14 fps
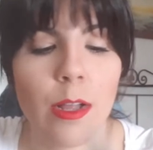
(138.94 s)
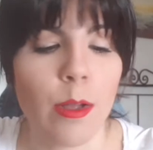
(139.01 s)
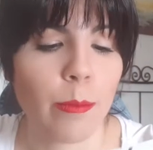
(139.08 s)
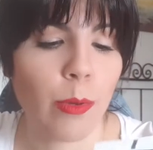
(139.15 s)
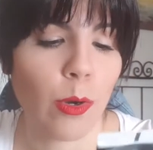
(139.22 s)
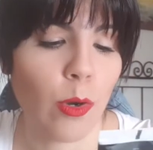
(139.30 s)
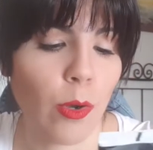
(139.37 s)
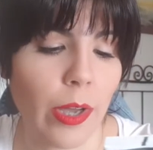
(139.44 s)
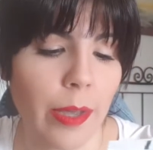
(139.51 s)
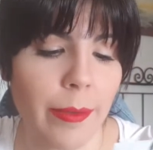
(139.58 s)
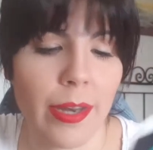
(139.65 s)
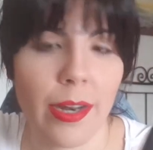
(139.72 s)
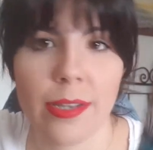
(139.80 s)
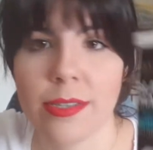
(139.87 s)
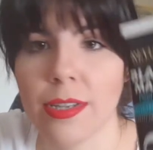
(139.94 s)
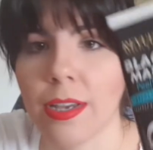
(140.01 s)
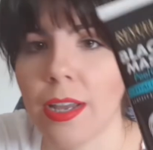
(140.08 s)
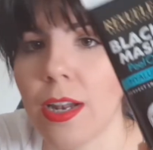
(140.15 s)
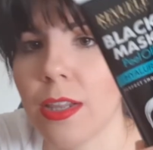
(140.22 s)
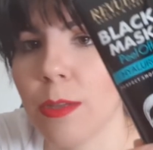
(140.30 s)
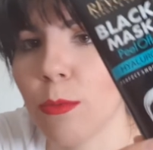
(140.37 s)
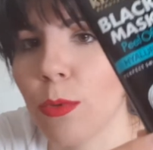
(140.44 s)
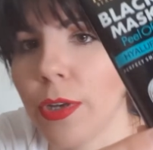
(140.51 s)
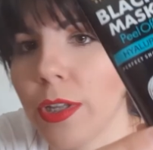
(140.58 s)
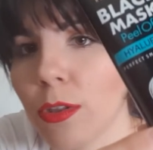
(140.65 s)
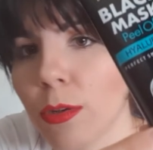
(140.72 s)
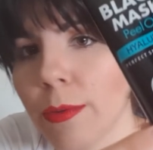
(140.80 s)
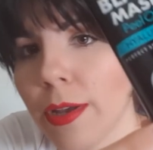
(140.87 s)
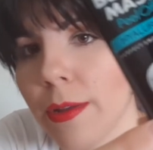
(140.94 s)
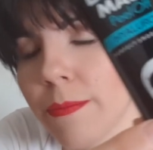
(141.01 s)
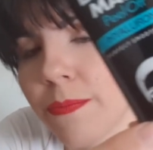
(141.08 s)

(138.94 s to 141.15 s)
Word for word: por lo que viene así en el dibujito, ¿ves?